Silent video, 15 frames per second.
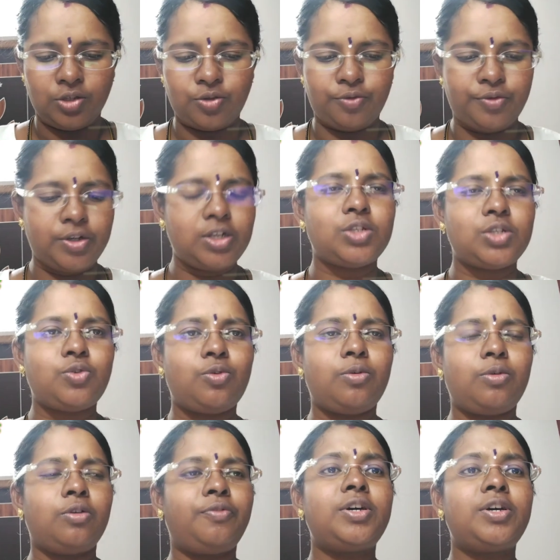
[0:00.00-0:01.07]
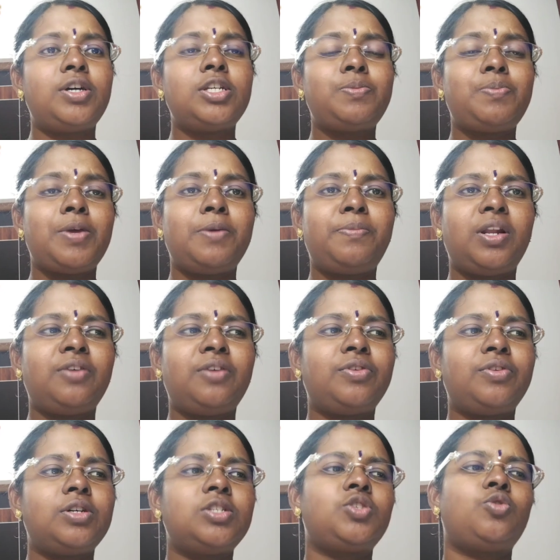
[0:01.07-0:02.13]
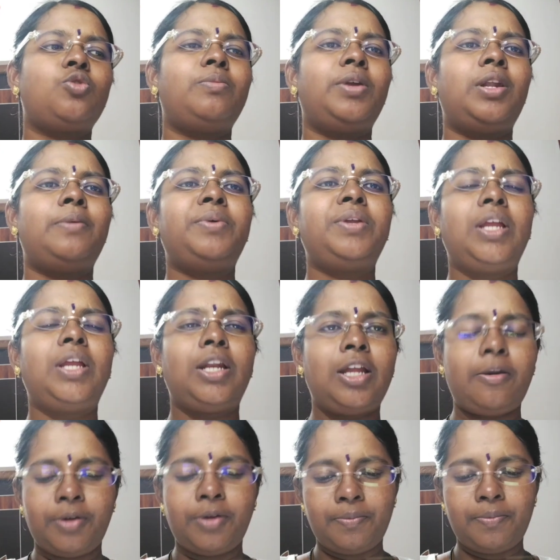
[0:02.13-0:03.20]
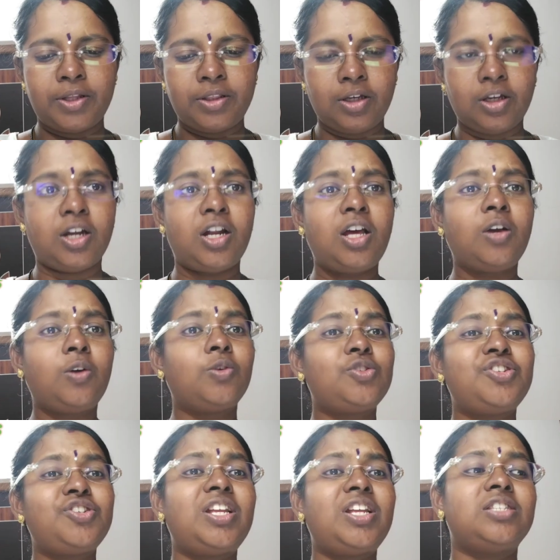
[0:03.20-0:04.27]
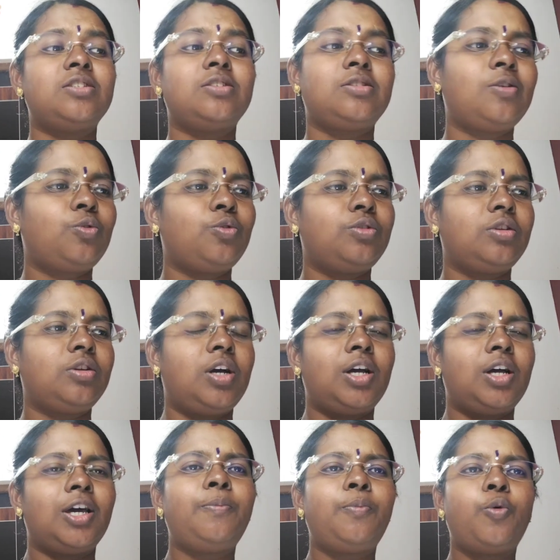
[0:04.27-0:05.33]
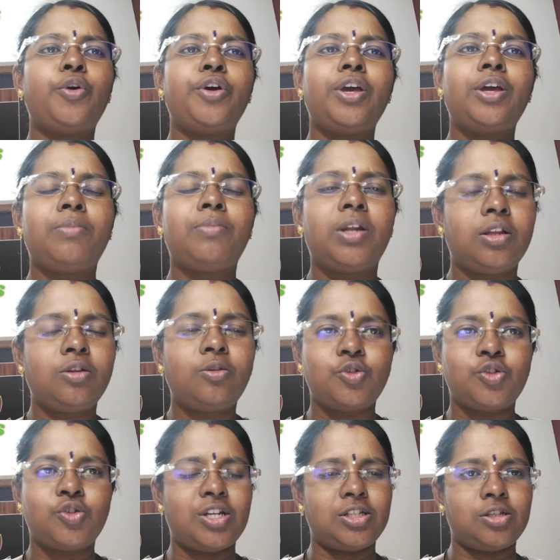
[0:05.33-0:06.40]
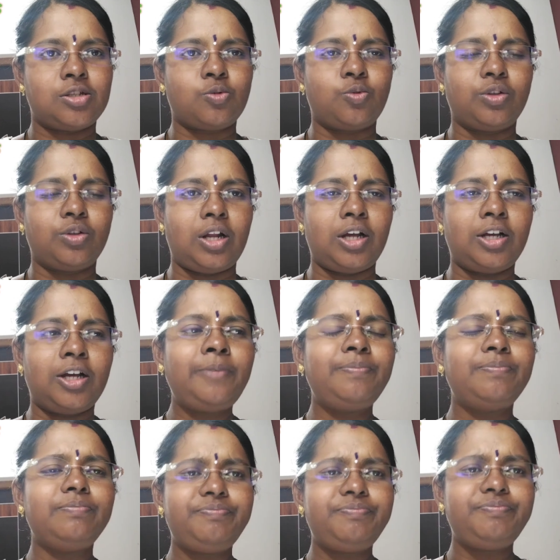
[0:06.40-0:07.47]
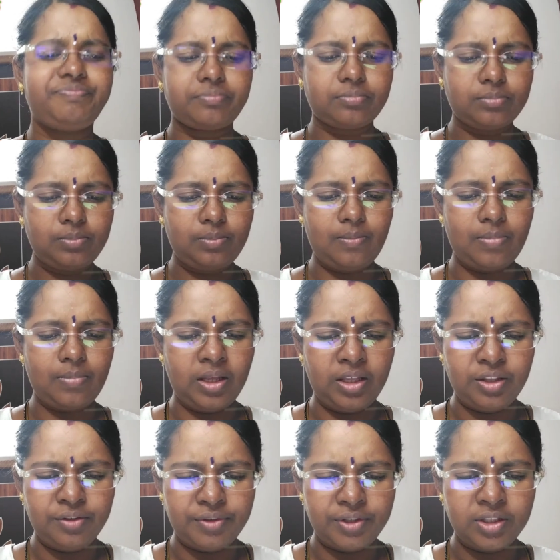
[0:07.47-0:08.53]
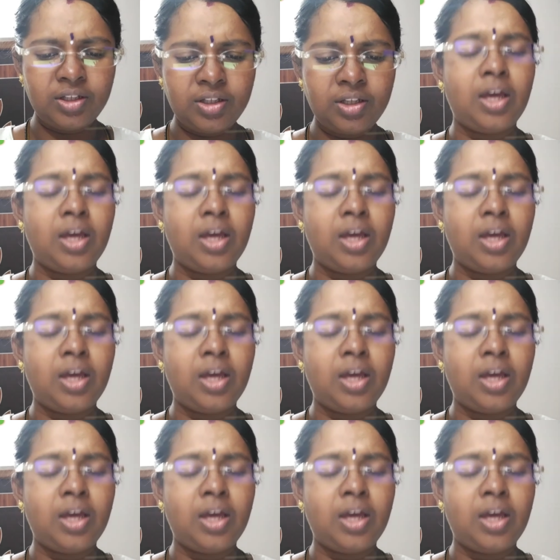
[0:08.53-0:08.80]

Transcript: ஸோ ஃபர்ஸ்ட் ஃபர்ஸ்ட் பேப்பரில் ஃபர்ஸ்ட் ரோமன் நம்பர் என்ன அப்படின்னு பார்த்தீங்கன்னா கொஷின் ஆன்சர்ஸ் தான் கொடுத்துருக்காங்க ஓஎம்லேருந்து கொஷின் ஆன்சர்ஸ் கொடுக்குறாங்க இது வந்து